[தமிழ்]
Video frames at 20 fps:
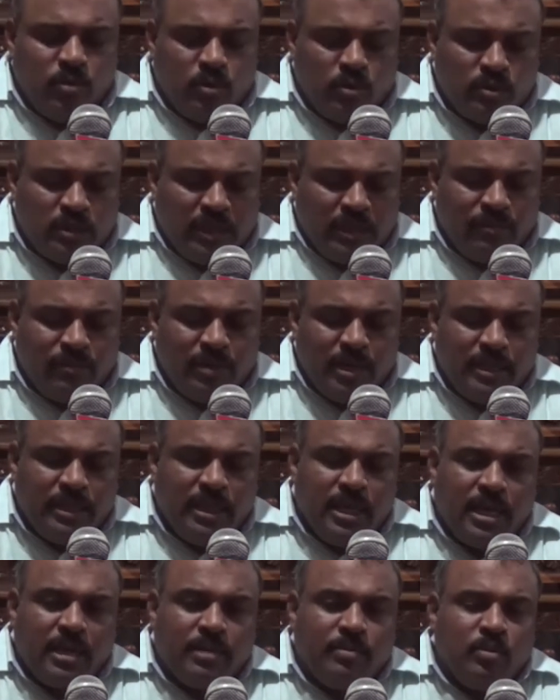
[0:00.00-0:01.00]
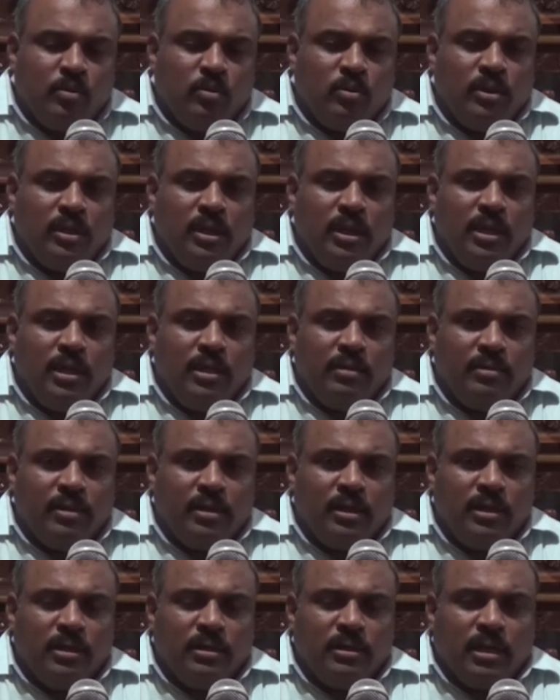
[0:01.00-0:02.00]
ஒரு சர்வாதிகார போக்கிலே
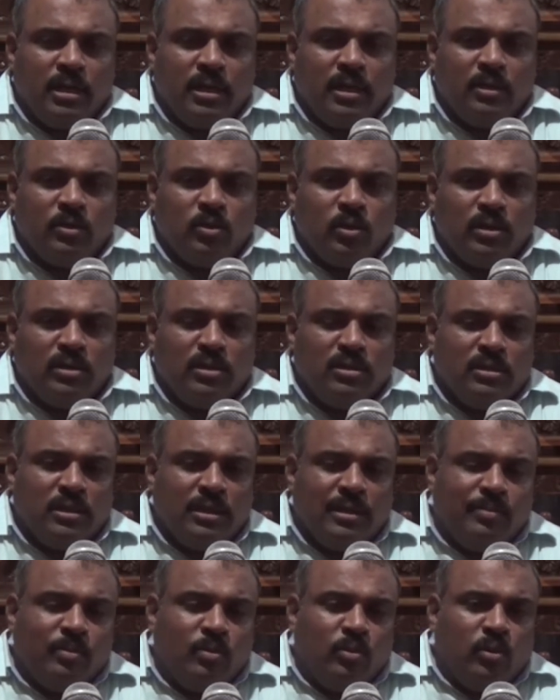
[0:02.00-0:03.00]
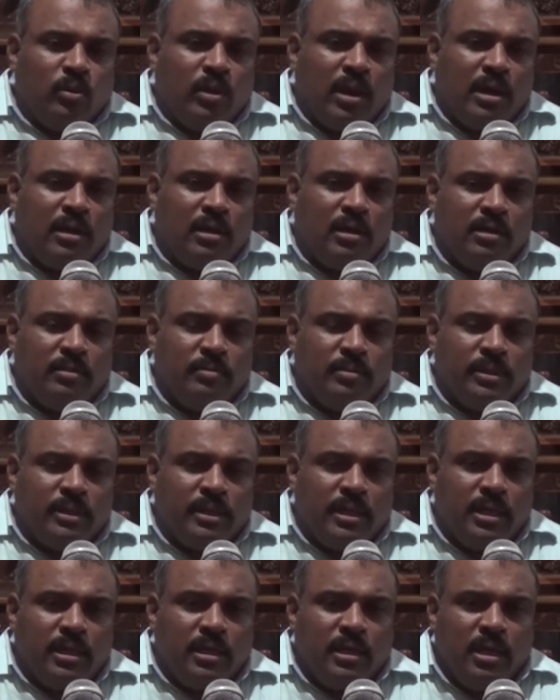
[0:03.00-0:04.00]
அவர்கள் தாங்கள் தொடர்ந்து செல்ல போகிறார்கள்
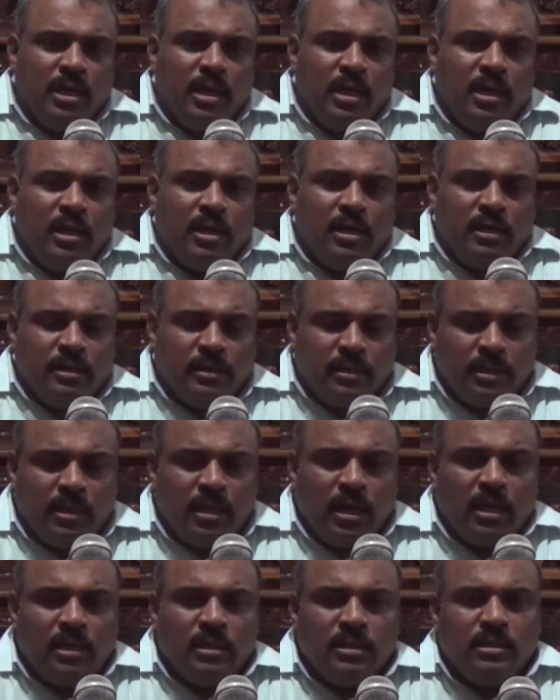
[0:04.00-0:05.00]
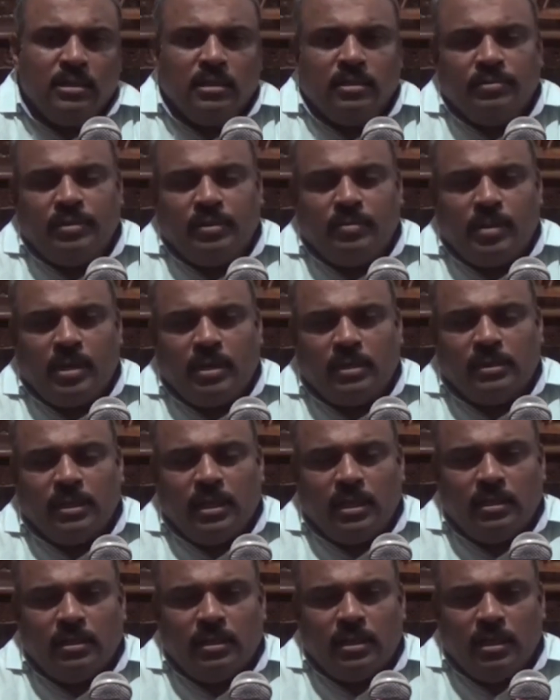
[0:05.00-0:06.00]
என்பதனை எடுத்து காட்டுகின்ற
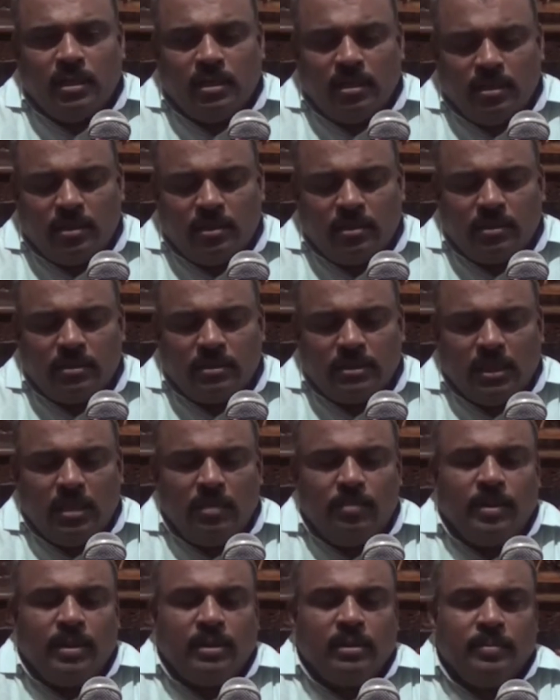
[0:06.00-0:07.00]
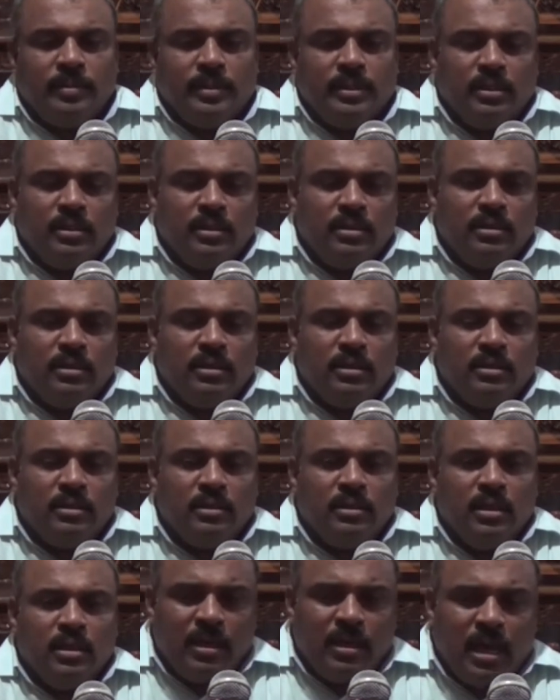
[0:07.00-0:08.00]
விதமாகத்தான் இந்த செயல்பாடு
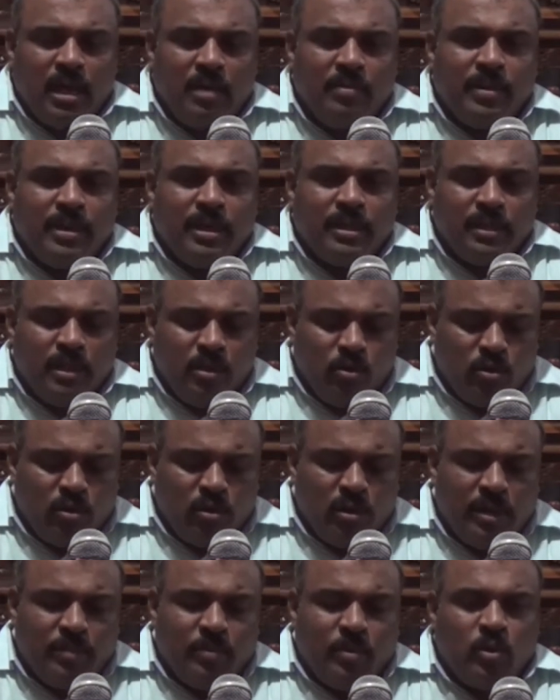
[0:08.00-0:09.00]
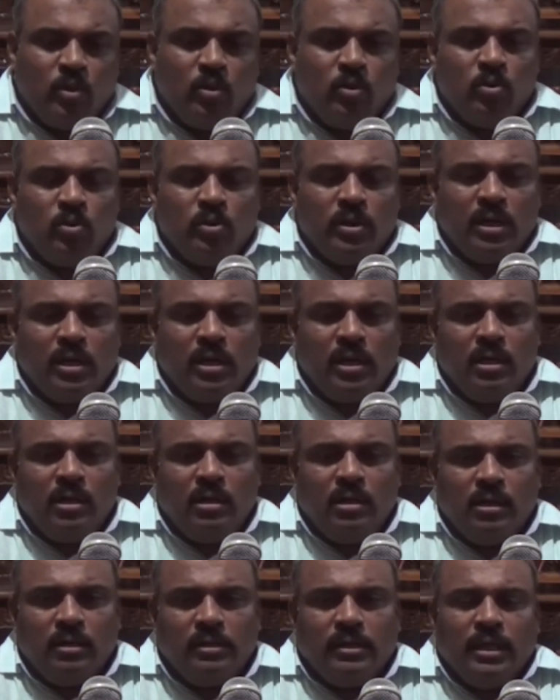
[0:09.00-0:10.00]
அமைந்திருக்கின்றது யாழ்ப்பாணத்திலே ஒருங்கிணைப்பு குழு கூட்டங்கள்
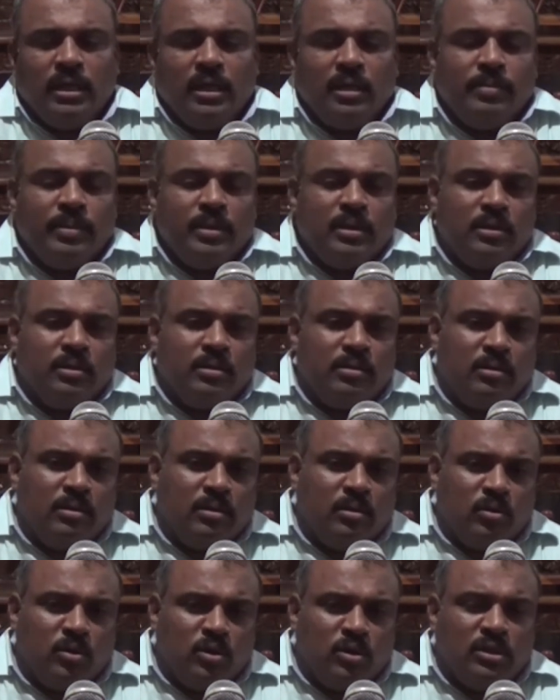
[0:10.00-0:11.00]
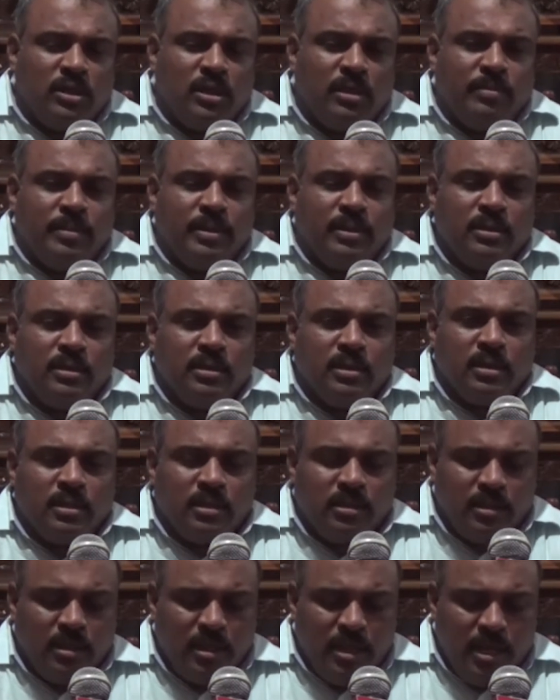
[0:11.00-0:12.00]
இழுத்தடிக்கப்பட்டு கொண்டு
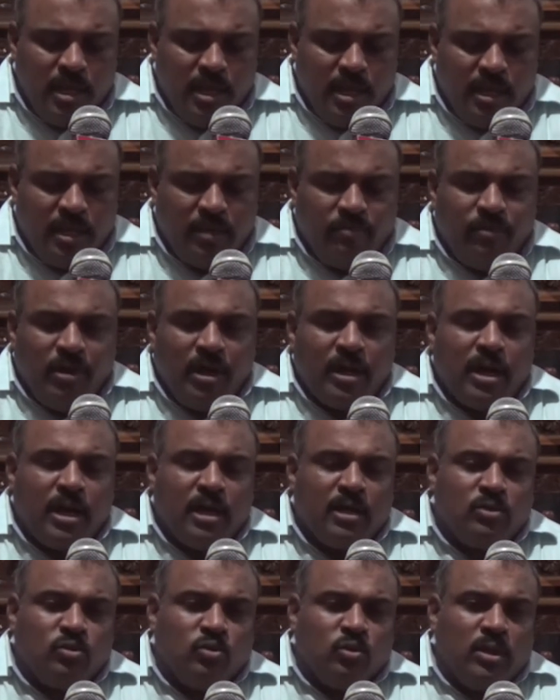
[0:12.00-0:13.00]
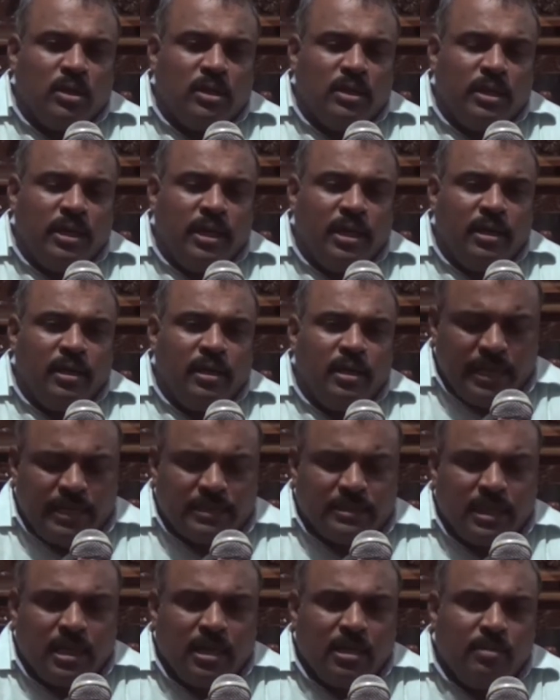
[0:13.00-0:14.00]
செல்லப்படுகின்றது இவ்வாறான சூழலிலே
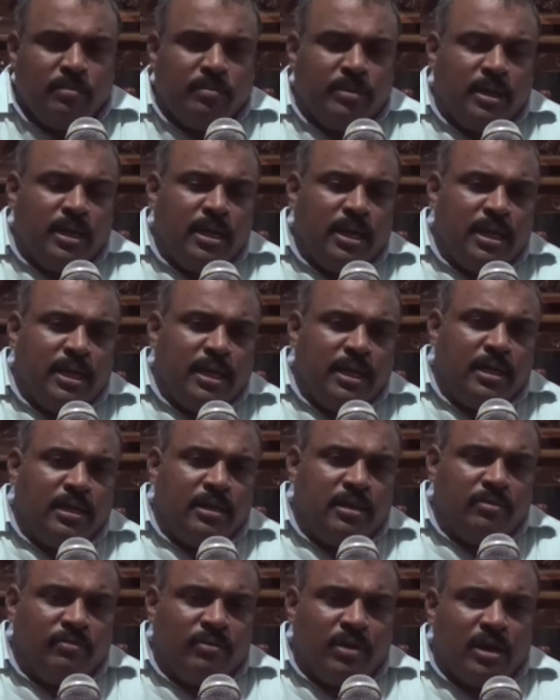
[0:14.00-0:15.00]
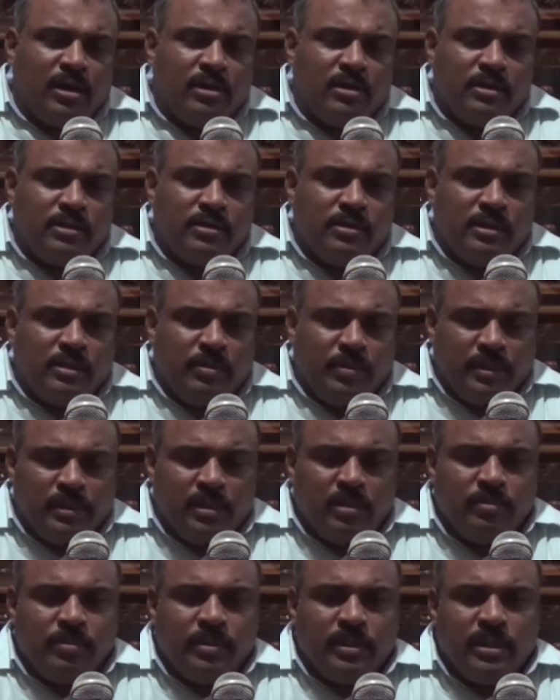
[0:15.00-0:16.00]
அரசாங்கம் பிள்ளையானை இவ்வாறு
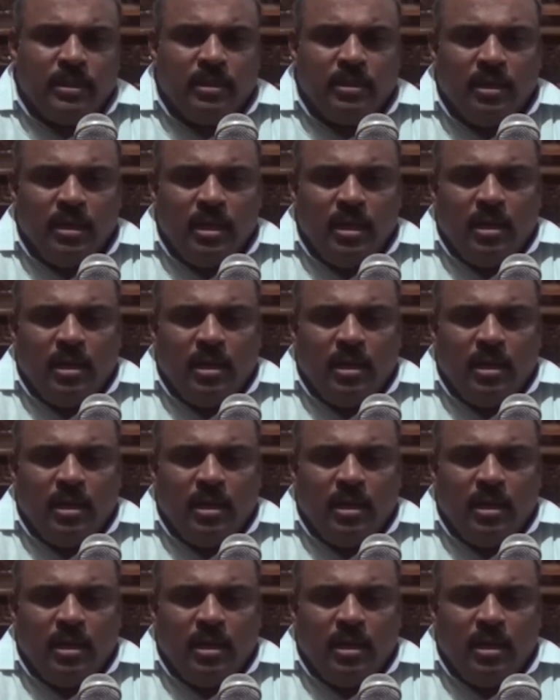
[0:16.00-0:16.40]
நியமித்திருப்பதை